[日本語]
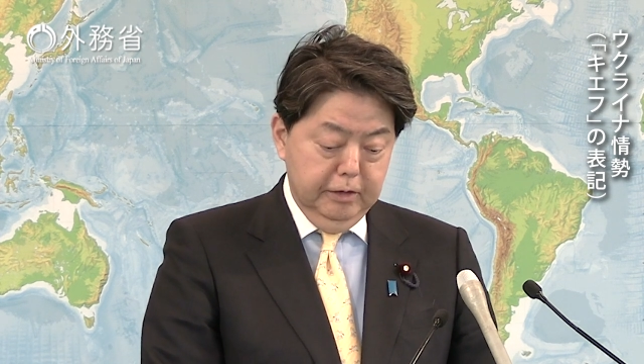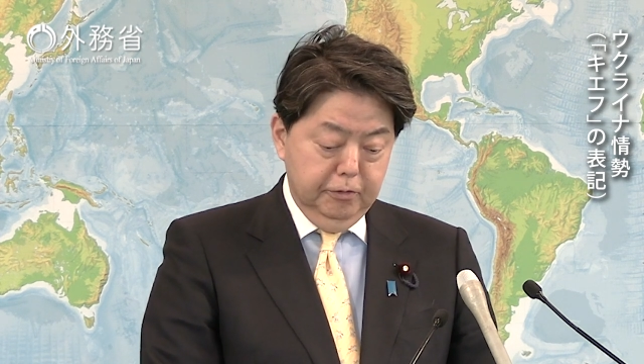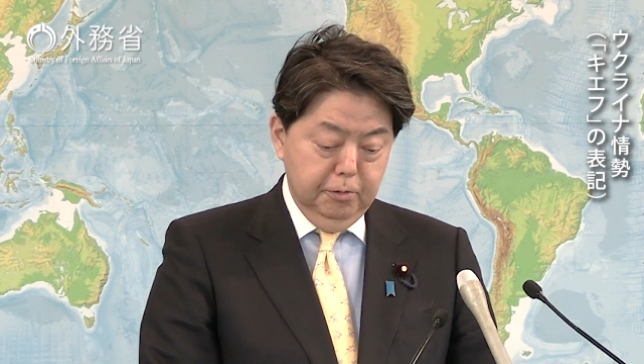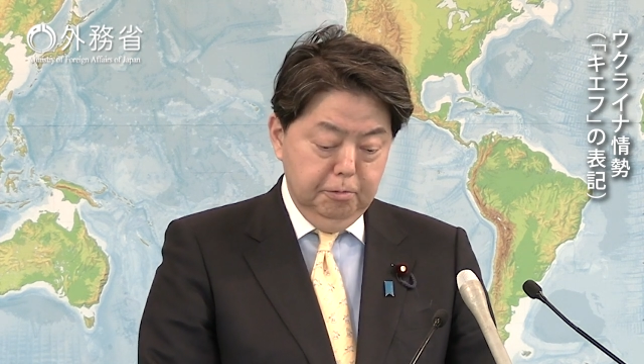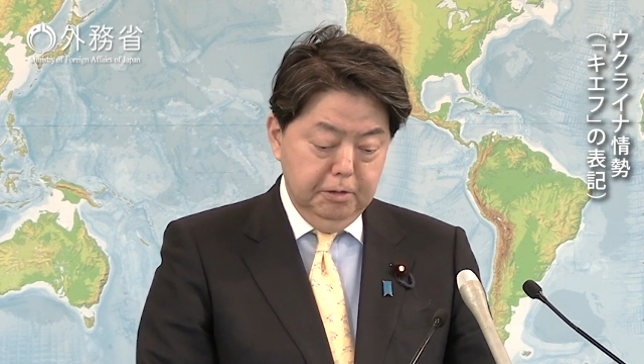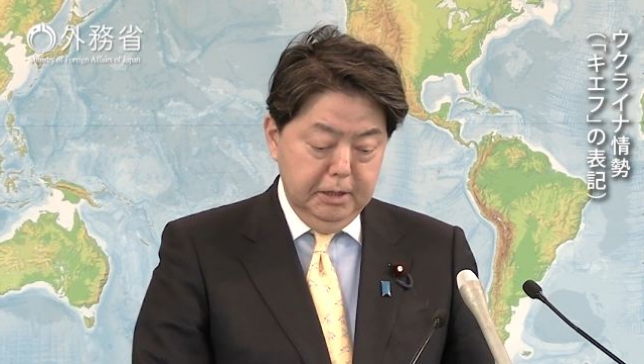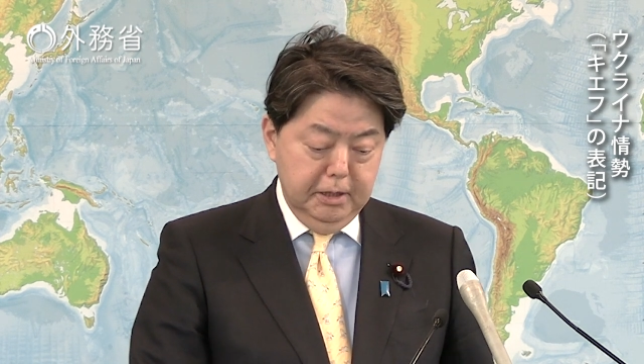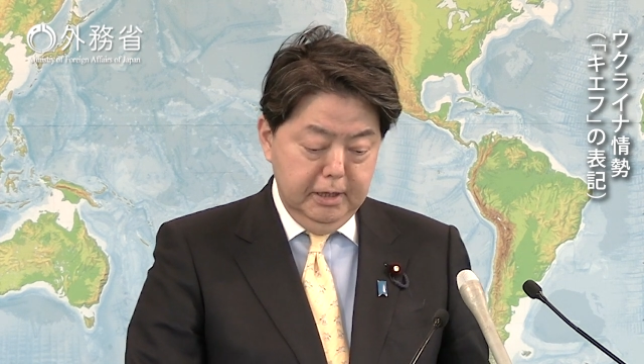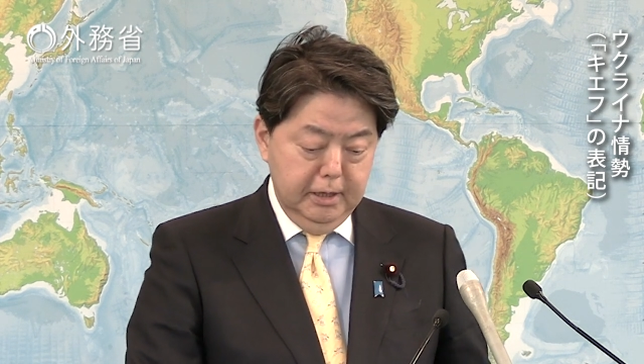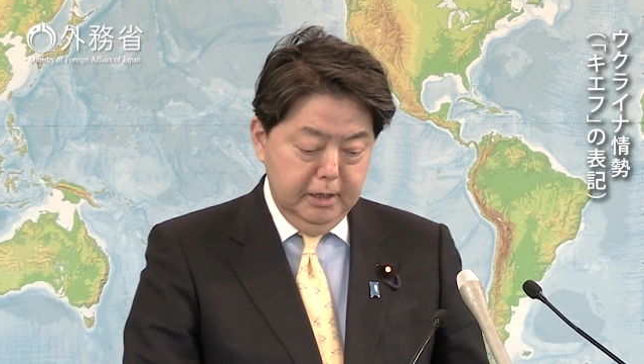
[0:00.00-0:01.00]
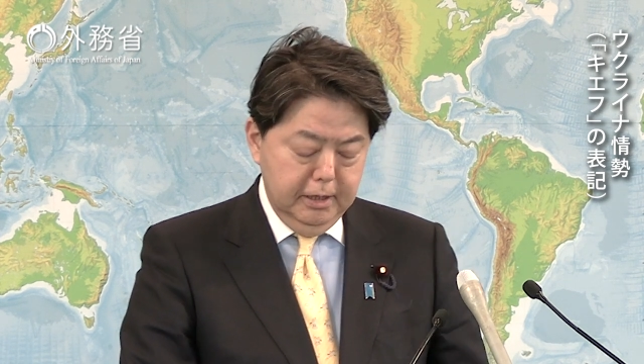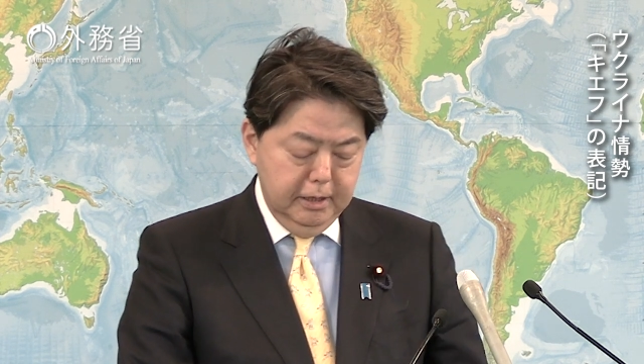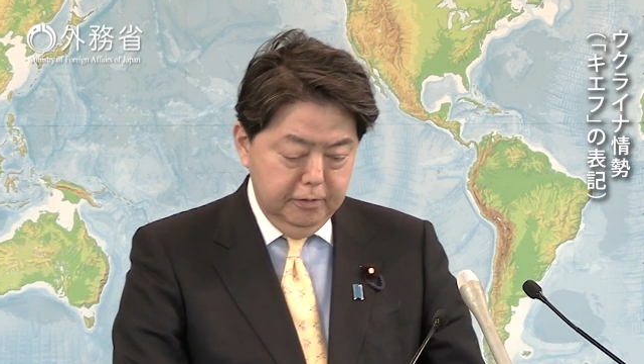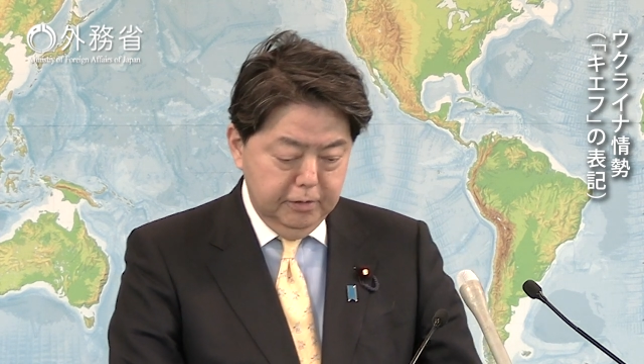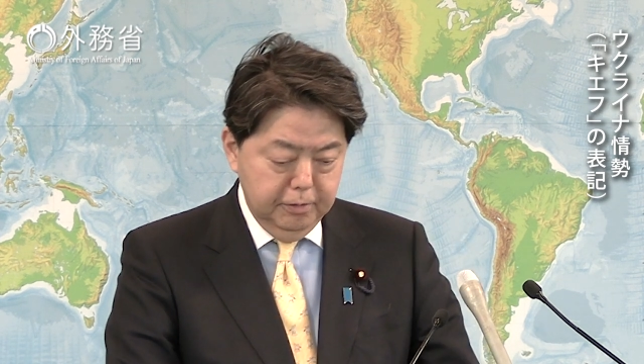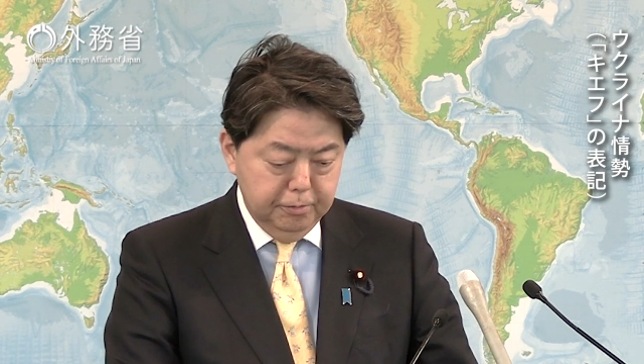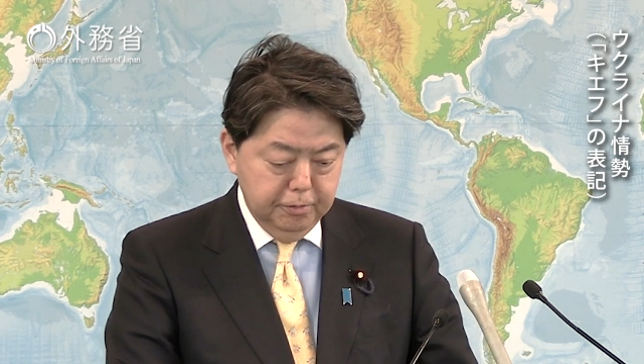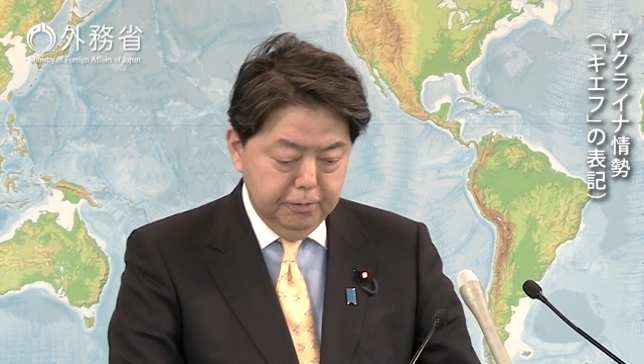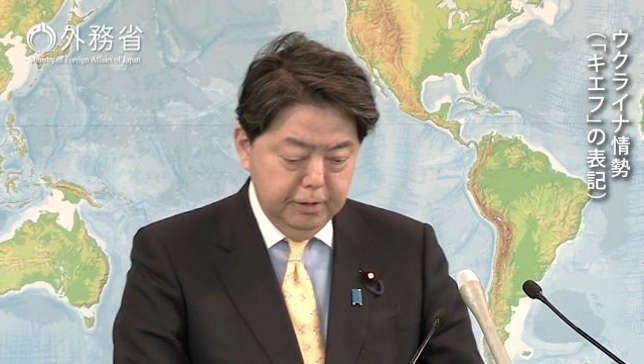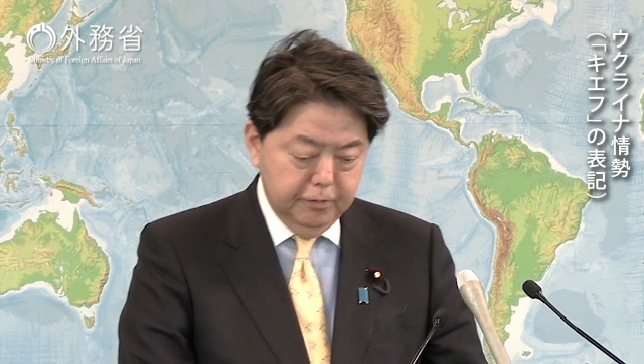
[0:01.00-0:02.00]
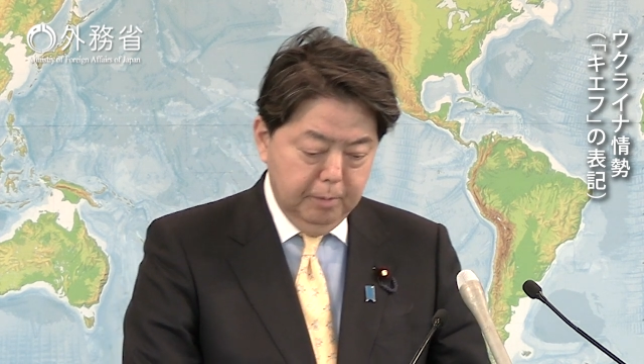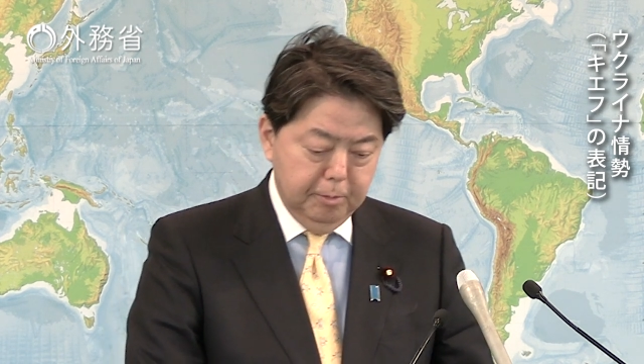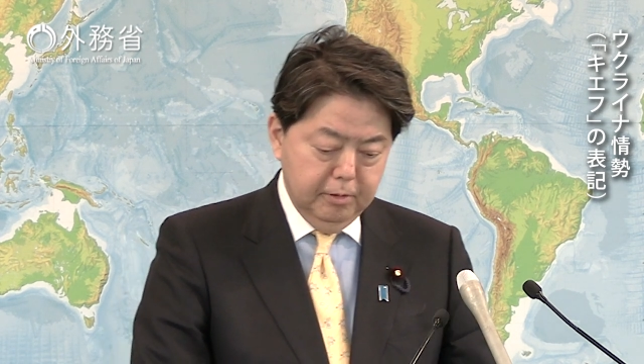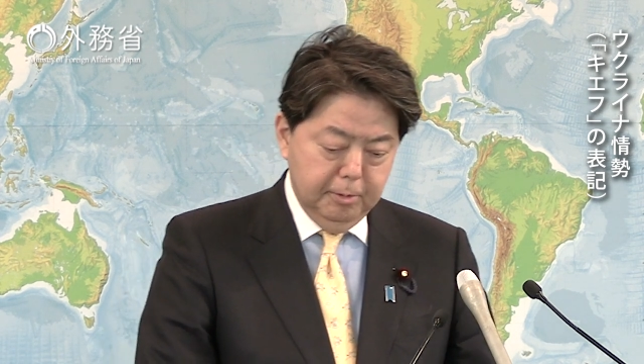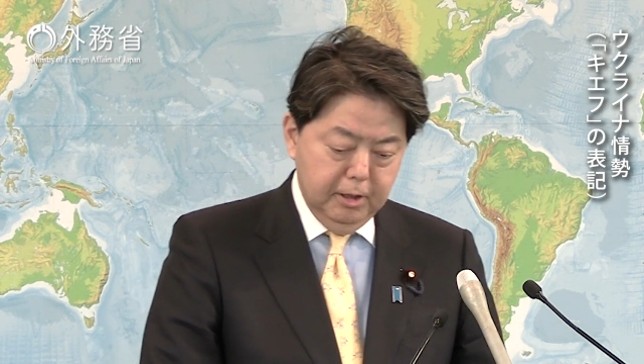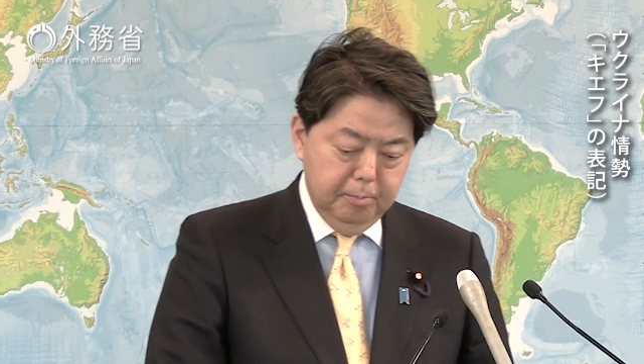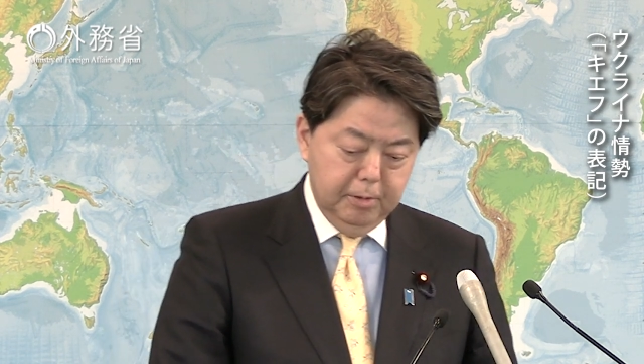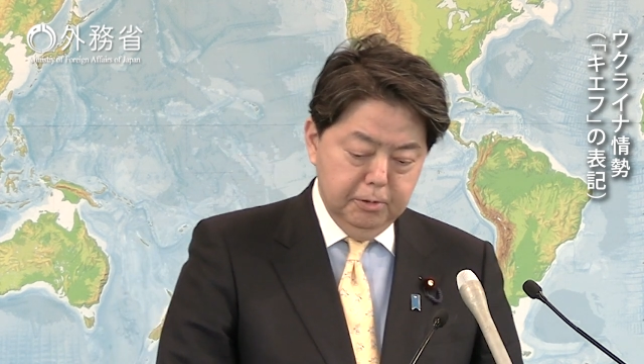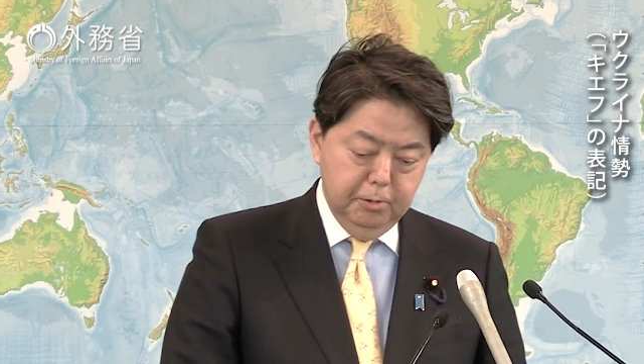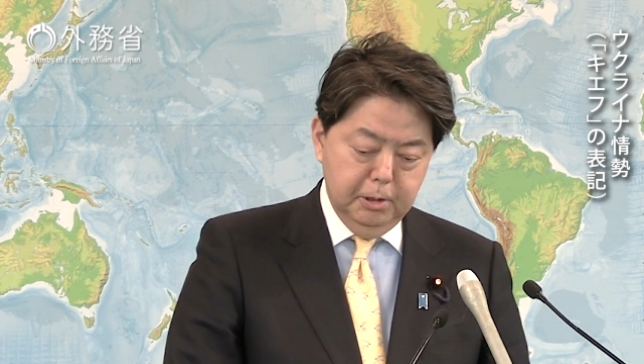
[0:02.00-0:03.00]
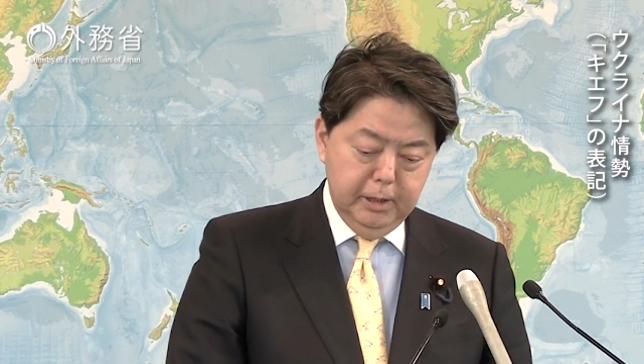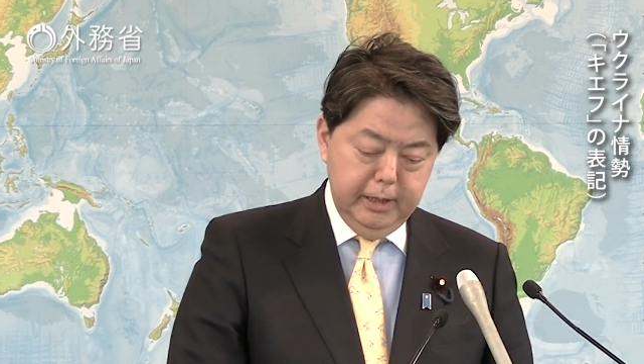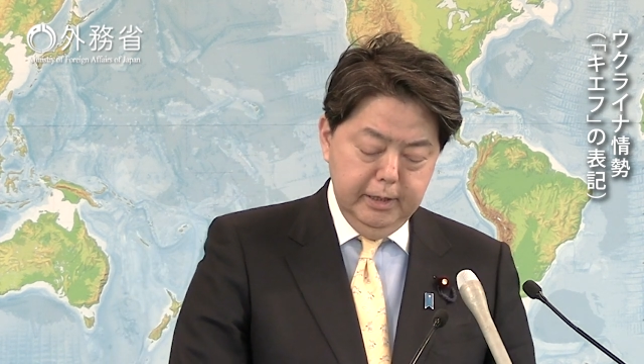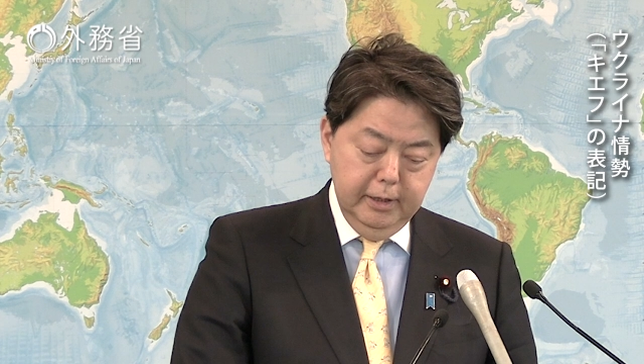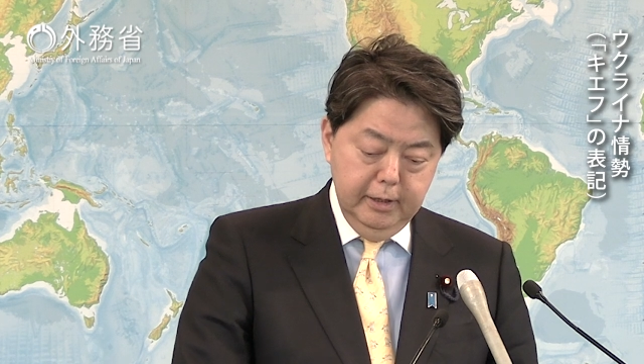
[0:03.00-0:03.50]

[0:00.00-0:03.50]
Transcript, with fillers: その上で、政府としてさまざまな場において、